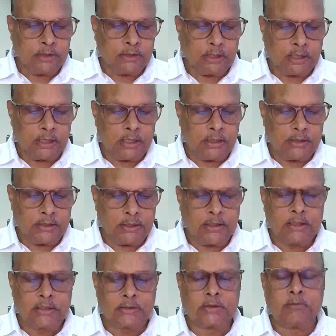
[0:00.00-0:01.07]
దగా ఏ
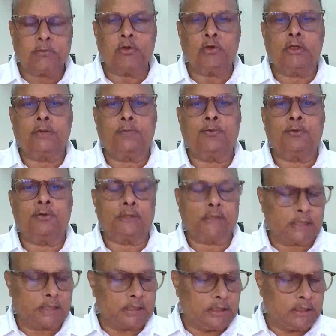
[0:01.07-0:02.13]
రాష్ట్రంలోనూ ఎప్పుడూ
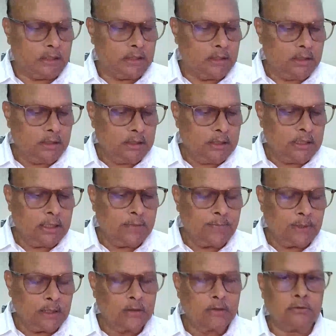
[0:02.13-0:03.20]
ఎక్కడా ఏ
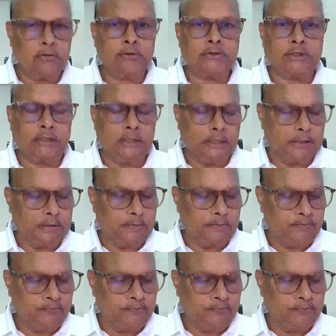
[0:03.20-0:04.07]
పాలకుడు చేయలేదు